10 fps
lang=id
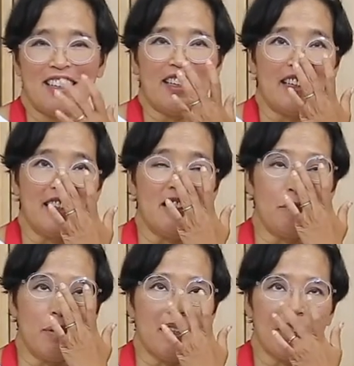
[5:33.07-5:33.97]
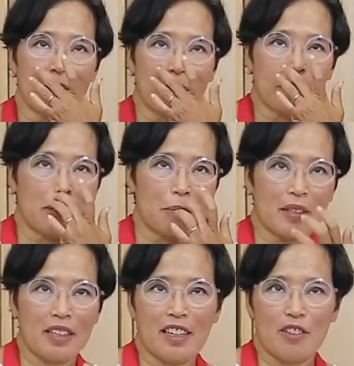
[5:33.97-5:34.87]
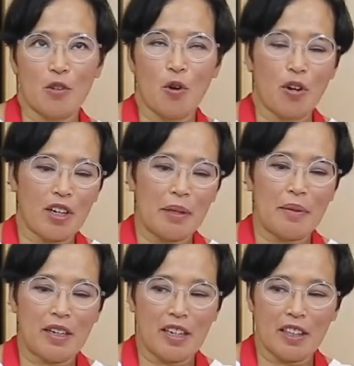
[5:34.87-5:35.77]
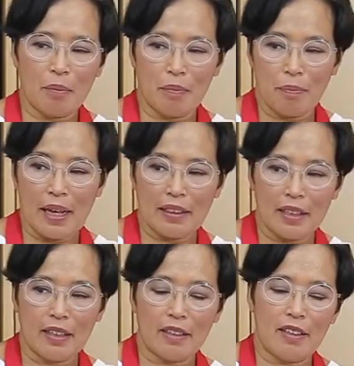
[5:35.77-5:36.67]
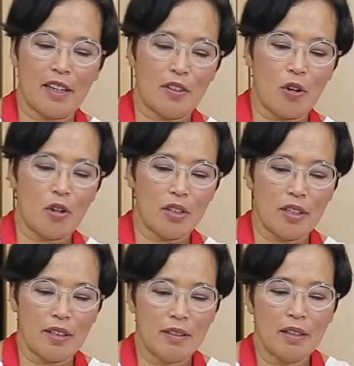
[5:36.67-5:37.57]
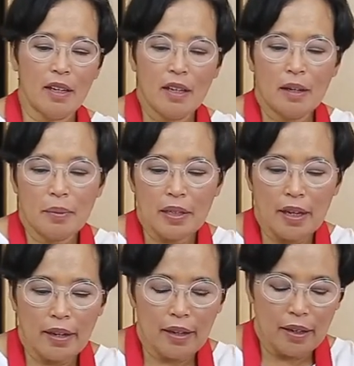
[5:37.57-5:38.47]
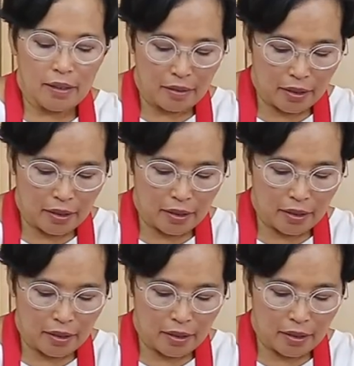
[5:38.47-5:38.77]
idenya lebih seperti nasi goreng dimana kita butter dengan onion tapi saya